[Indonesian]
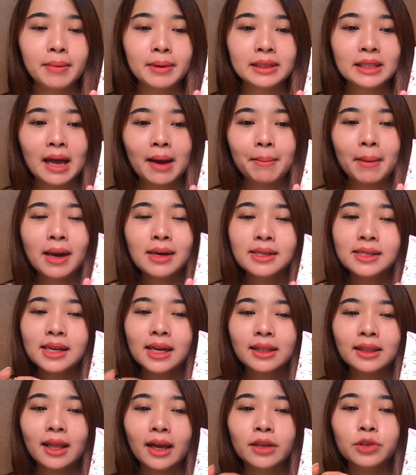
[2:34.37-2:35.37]
Pertama
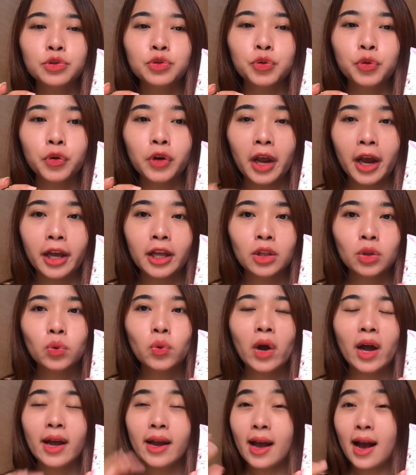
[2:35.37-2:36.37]
dia teksturnya itu
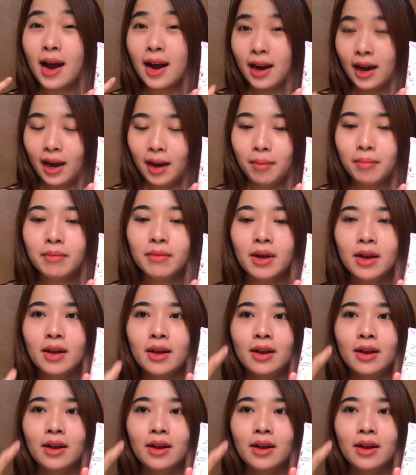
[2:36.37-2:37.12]
kayak krim.